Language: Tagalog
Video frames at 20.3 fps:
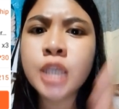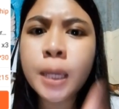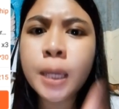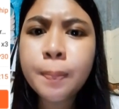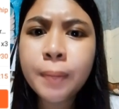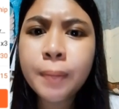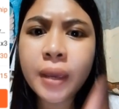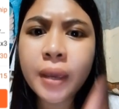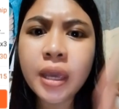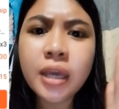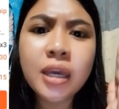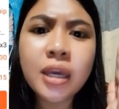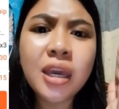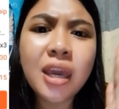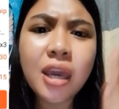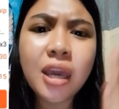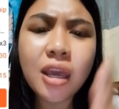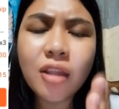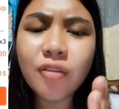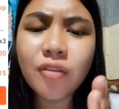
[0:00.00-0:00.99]
shipping
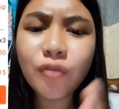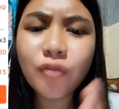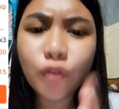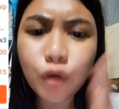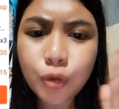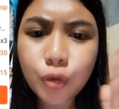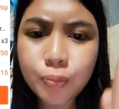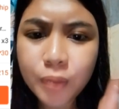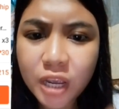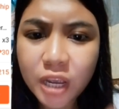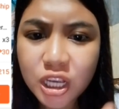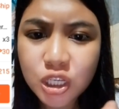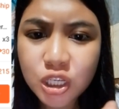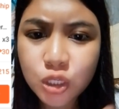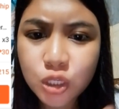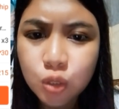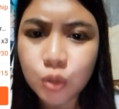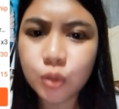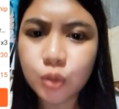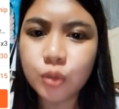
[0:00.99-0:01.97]

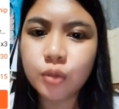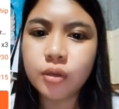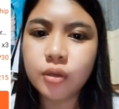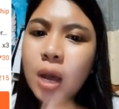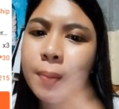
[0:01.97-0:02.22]
information.